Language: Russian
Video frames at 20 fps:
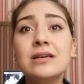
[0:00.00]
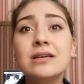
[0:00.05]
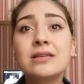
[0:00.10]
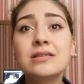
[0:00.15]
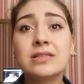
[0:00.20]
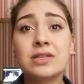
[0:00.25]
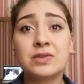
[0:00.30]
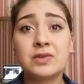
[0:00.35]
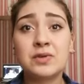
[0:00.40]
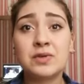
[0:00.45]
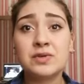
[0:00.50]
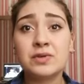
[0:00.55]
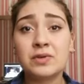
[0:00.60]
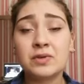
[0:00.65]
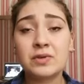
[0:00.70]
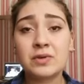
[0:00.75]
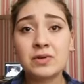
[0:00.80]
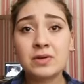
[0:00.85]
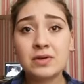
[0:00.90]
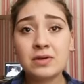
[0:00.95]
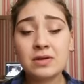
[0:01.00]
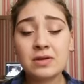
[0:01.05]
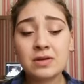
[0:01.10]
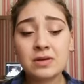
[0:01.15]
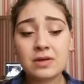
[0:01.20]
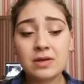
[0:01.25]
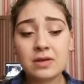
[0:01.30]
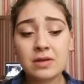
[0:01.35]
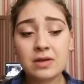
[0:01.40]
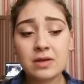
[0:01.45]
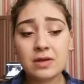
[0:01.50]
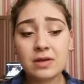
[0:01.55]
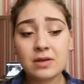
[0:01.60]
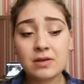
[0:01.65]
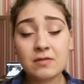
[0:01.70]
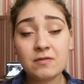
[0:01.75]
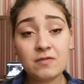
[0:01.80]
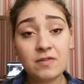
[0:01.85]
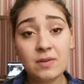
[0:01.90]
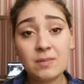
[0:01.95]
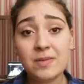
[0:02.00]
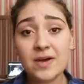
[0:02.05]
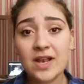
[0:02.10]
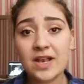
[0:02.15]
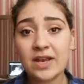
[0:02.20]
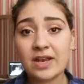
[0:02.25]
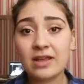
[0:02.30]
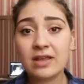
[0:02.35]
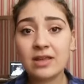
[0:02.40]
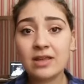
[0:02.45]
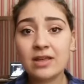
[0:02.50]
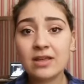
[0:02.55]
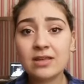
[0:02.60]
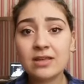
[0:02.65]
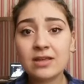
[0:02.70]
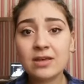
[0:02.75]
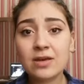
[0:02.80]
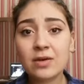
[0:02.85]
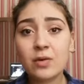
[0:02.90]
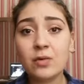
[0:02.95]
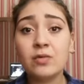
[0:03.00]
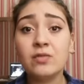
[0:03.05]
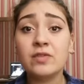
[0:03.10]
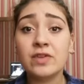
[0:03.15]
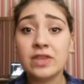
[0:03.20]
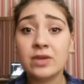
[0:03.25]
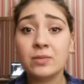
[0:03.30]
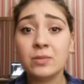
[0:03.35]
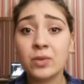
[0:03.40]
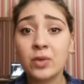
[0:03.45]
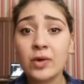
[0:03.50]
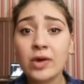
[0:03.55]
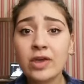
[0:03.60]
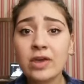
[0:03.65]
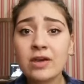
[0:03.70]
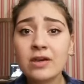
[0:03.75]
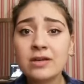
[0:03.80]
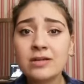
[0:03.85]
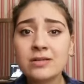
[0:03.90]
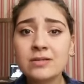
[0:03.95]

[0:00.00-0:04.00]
За то, что вы больны, увы, не мной,